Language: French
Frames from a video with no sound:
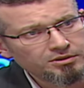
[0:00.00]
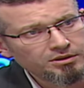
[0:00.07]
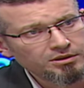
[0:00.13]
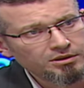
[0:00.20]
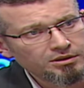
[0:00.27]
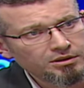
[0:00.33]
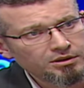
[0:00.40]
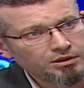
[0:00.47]
C'est
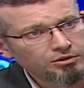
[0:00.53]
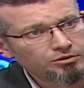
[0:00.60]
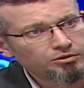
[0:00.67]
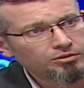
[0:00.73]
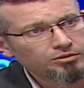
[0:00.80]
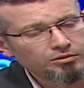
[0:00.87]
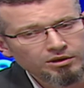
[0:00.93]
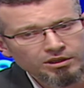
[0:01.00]
clair.
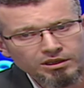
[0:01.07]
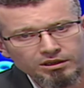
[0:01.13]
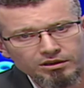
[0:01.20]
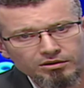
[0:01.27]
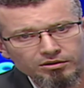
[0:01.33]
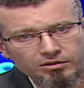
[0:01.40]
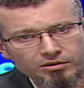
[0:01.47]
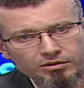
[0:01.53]

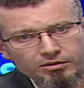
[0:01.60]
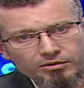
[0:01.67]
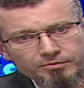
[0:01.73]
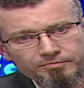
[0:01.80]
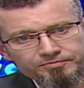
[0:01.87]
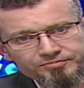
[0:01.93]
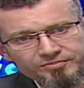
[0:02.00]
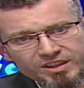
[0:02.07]
Euh,
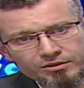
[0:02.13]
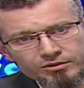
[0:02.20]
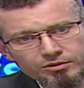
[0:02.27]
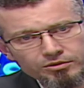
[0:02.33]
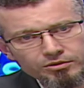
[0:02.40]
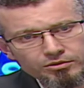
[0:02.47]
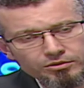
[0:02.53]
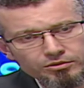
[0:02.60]

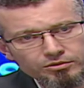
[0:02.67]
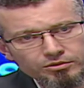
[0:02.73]
de,